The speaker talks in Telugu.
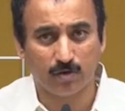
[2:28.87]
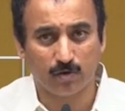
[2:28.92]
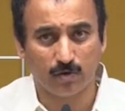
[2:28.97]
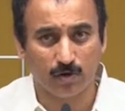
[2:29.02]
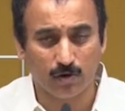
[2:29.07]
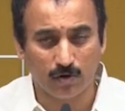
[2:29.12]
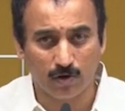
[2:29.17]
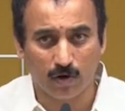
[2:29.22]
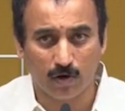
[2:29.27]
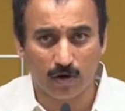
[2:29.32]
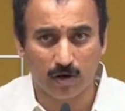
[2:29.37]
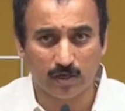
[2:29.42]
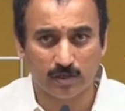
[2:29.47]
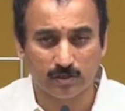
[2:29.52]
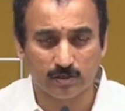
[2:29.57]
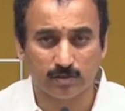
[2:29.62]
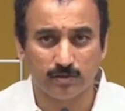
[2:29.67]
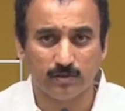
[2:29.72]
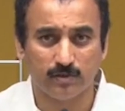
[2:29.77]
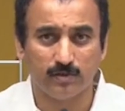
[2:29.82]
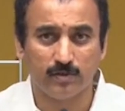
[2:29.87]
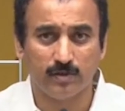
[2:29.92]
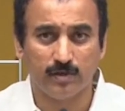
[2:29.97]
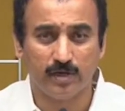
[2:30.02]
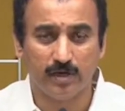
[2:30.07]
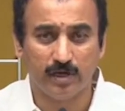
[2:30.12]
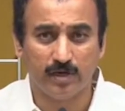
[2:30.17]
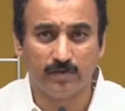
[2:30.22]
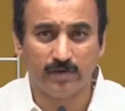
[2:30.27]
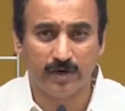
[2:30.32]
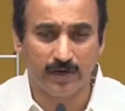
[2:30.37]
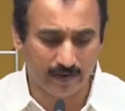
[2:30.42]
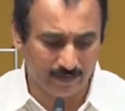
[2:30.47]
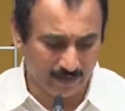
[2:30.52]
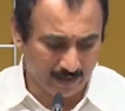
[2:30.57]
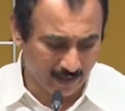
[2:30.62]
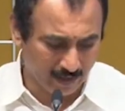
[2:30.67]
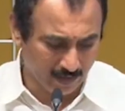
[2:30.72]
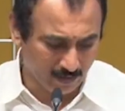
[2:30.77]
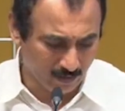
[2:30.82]
రోడ్ రోలర్స్
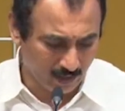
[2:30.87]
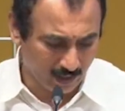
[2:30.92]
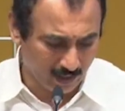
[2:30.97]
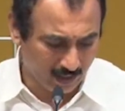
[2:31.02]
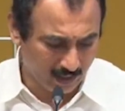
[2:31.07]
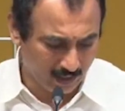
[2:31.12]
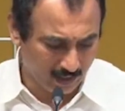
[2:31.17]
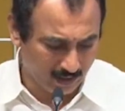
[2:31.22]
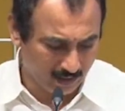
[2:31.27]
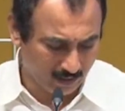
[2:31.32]
ఇటువంటివన్నీ కూడా